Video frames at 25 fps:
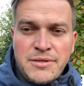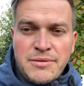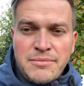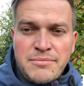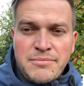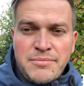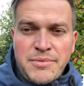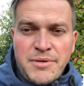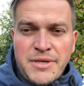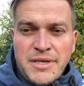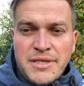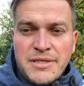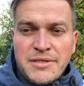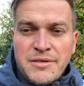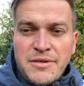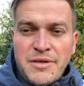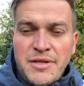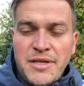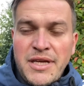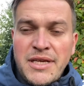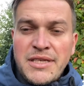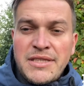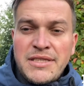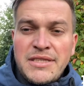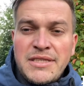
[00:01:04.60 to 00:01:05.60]
po raz
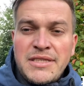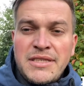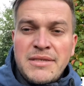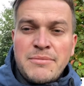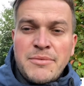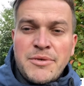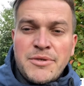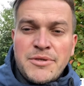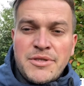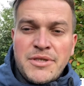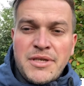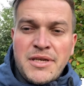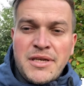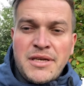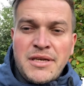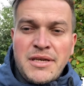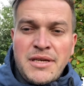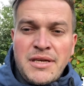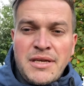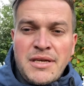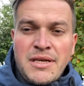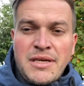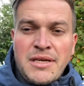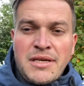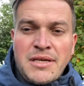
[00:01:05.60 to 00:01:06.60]
kolejny nie może
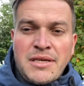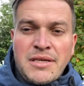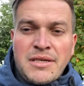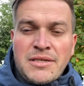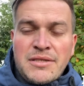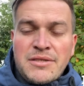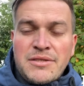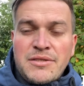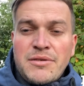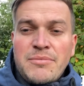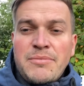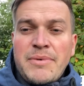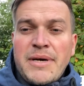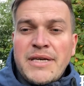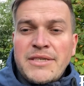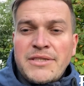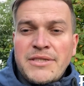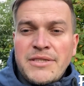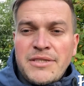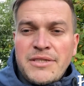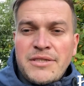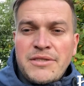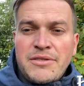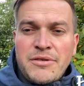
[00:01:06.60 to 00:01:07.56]
zobaczyć,